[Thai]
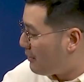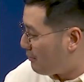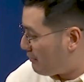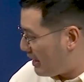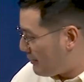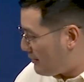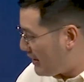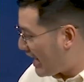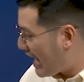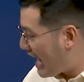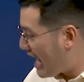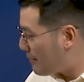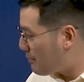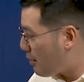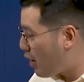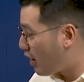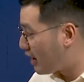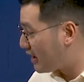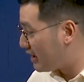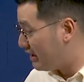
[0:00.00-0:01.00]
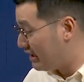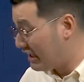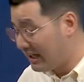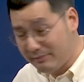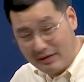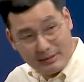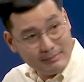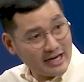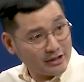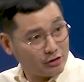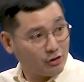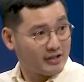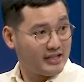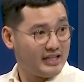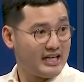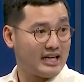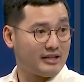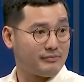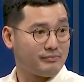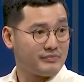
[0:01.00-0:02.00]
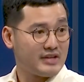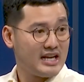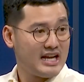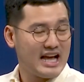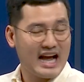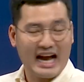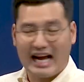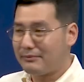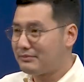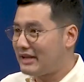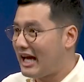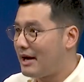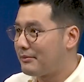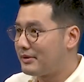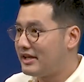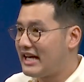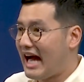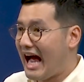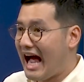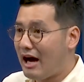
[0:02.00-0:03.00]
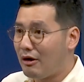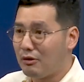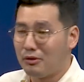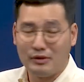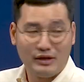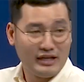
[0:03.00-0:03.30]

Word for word: มันมีค่าผ่อน 10,000 บาทต่อเดือนคำถามคือเอ้า